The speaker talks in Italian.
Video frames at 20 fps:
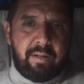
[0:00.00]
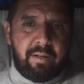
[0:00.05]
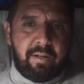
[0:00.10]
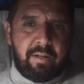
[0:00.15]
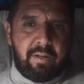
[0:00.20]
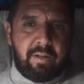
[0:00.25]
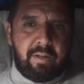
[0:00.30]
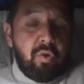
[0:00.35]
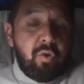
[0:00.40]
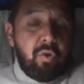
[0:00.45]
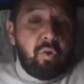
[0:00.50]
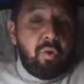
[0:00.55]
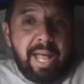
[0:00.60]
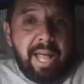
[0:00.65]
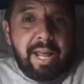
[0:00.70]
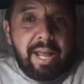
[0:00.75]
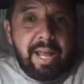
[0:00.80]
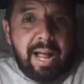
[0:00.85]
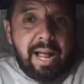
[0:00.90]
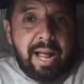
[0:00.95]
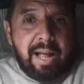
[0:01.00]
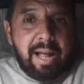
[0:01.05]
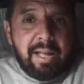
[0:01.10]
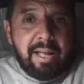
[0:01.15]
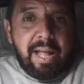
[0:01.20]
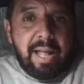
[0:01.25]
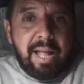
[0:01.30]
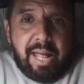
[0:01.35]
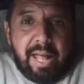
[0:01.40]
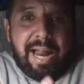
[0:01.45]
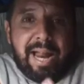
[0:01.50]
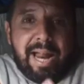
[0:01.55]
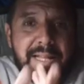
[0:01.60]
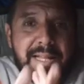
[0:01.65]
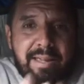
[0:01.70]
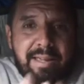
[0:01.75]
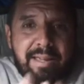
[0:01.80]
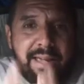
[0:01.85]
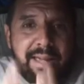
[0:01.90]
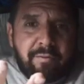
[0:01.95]
non era, era il
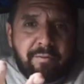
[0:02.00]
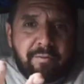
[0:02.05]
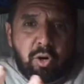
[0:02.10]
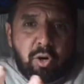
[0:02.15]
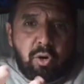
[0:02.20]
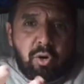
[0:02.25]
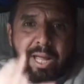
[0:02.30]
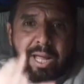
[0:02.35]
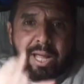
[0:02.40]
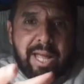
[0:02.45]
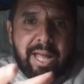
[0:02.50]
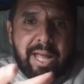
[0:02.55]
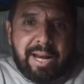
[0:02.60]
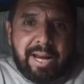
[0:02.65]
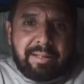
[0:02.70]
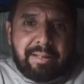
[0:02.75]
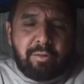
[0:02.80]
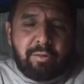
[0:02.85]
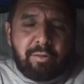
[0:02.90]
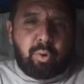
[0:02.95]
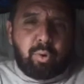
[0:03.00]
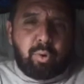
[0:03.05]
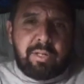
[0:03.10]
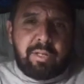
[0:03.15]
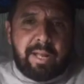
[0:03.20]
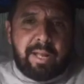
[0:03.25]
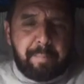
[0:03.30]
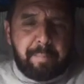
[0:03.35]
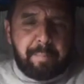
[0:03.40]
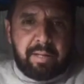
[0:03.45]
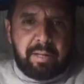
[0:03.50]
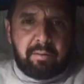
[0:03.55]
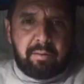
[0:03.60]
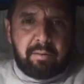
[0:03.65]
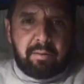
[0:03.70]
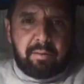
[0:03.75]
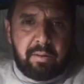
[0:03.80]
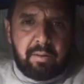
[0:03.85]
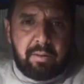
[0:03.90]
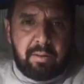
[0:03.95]
diavolo che era dentro il
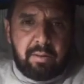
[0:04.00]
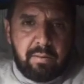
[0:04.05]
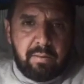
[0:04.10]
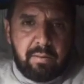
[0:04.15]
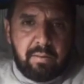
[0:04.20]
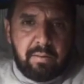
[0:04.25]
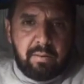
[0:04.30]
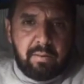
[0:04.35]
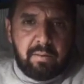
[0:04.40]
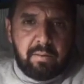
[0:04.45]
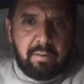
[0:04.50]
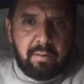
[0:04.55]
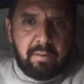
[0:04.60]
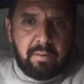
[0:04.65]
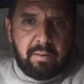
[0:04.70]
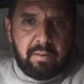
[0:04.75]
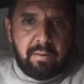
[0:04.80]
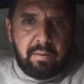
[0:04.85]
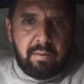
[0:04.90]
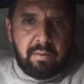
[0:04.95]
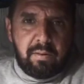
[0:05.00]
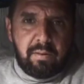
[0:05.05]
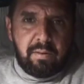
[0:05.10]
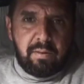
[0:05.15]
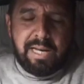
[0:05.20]
serpente. Il